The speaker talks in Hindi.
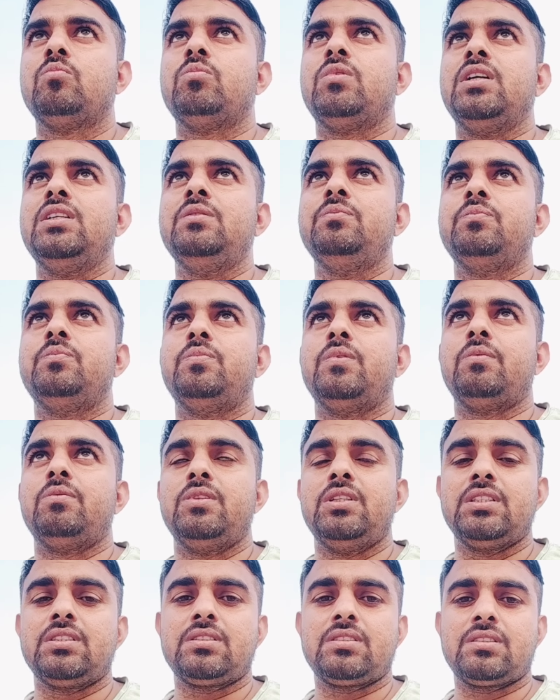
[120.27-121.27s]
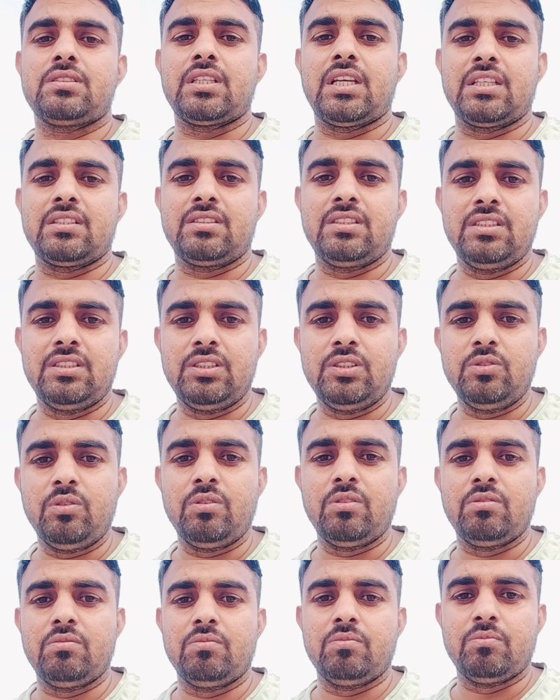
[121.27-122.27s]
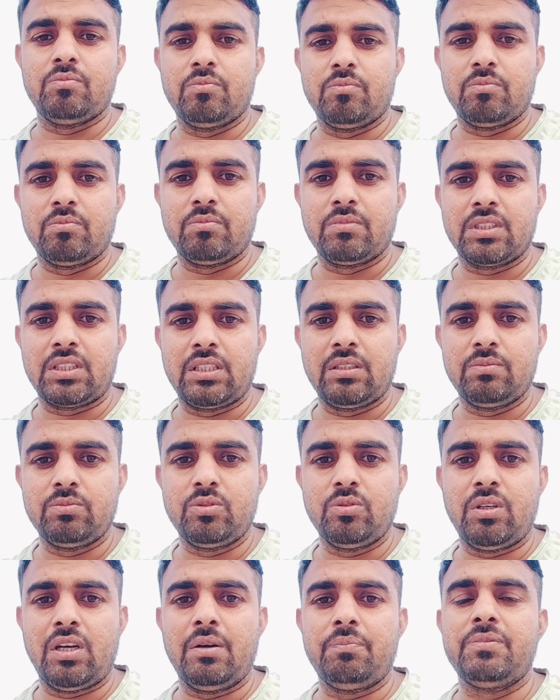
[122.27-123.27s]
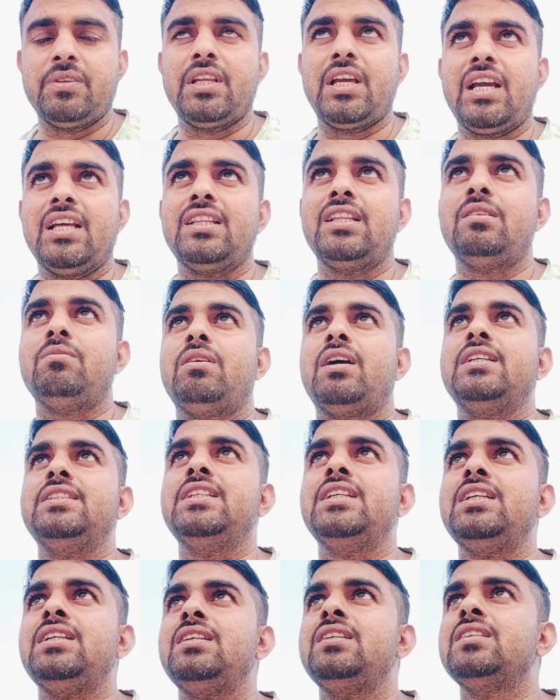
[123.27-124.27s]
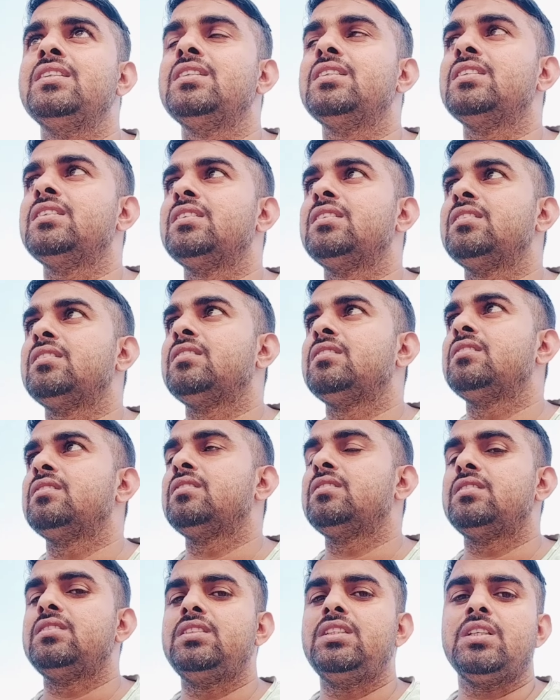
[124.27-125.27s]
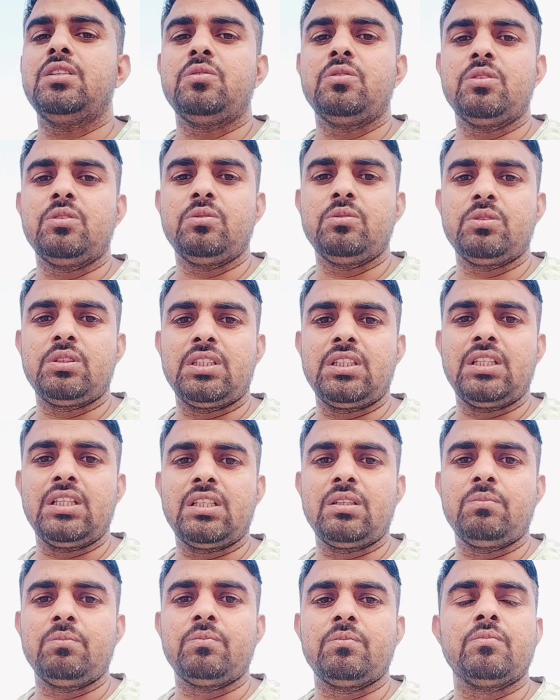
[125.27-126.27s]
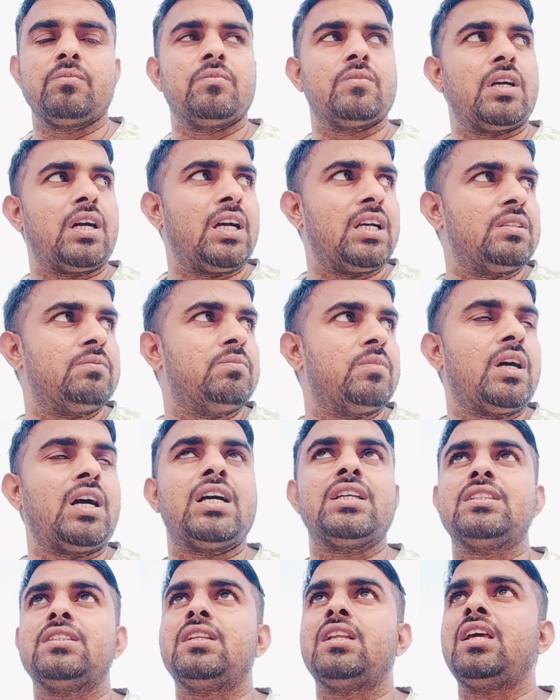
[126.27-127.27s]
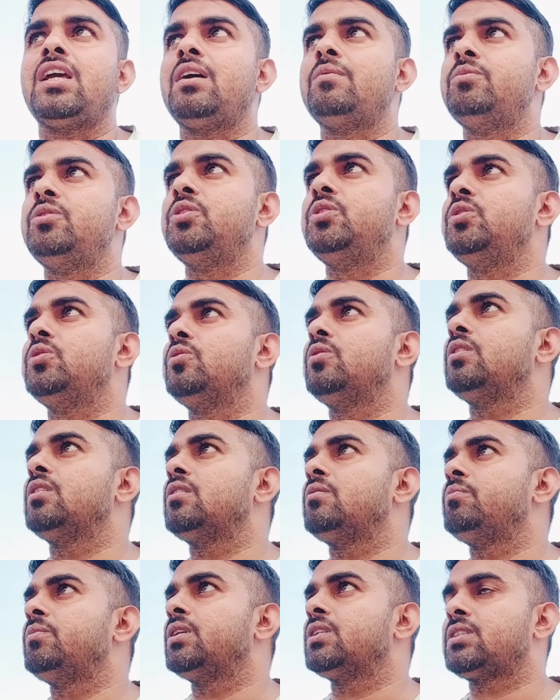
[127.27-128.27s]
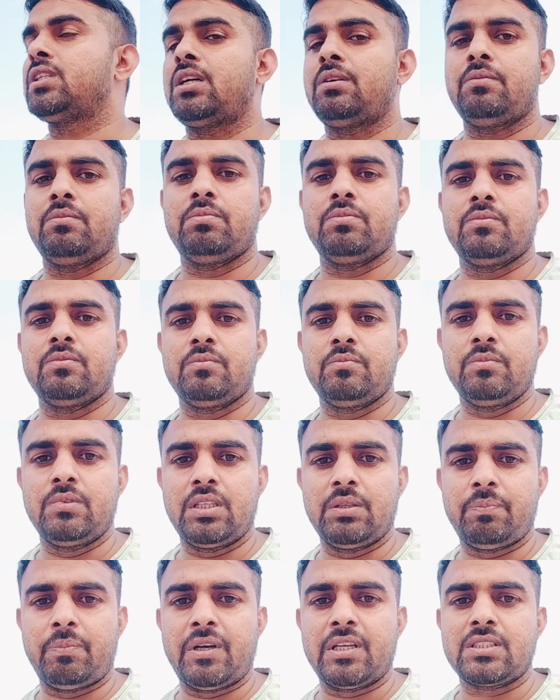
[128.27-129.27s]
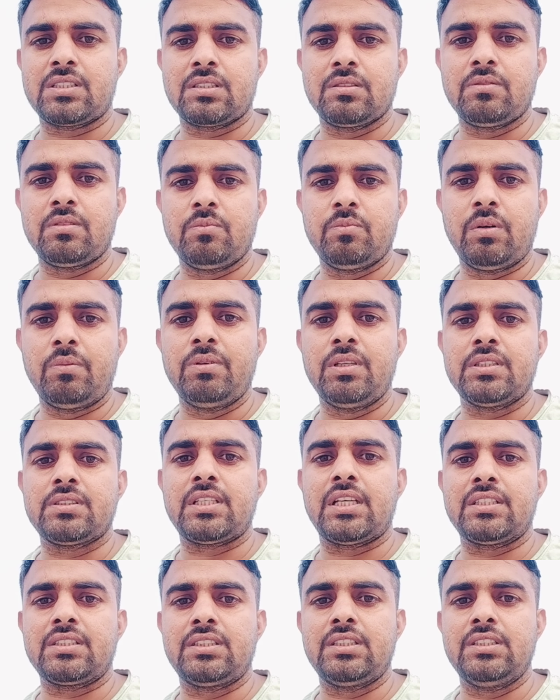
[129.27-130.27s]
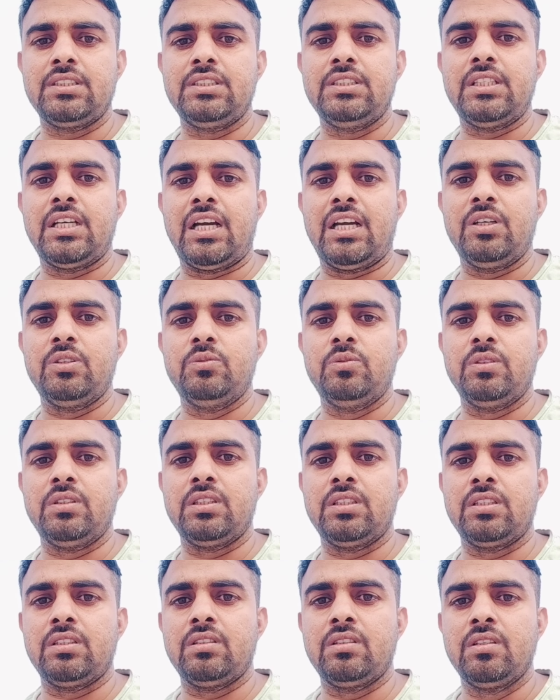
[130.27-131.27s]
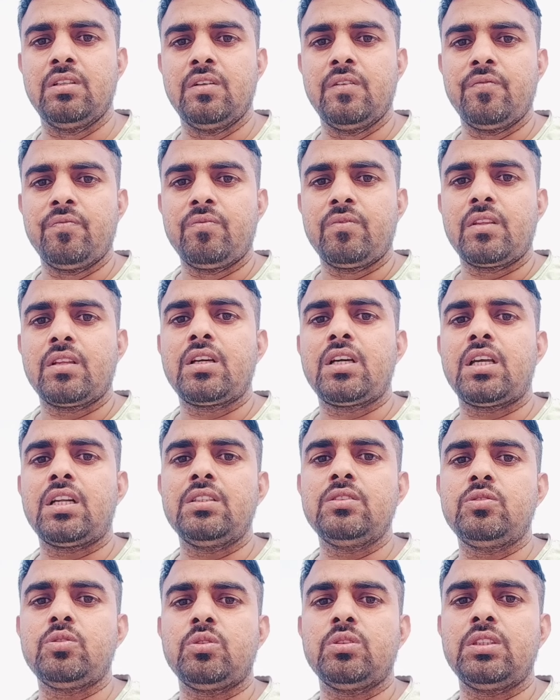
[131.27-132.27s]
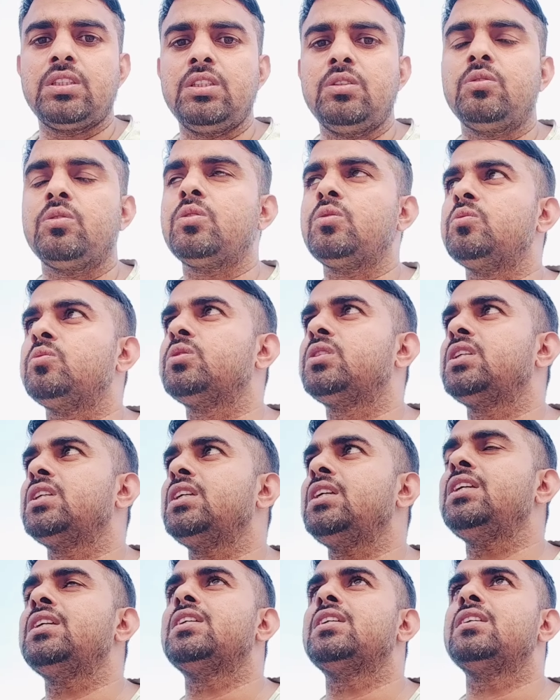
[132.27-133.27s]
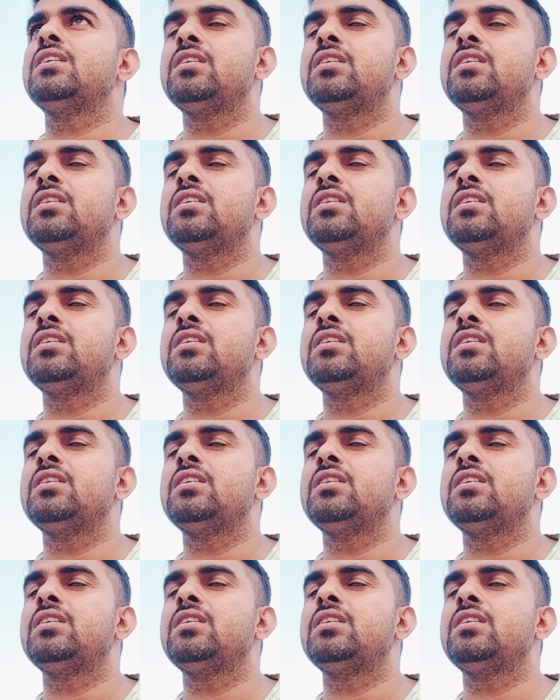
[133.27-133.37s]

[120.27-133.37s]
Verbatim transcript: भाई बबले शास्त्री जी को मतलब जो आप न्याय दिलवाइए ये कौन होते हैं कि आज आज नया वीडियो है कि मैं साहब मेरे पास बबले शास्त्री जी आए हुए हैं करण चौधरी कौन होते हैं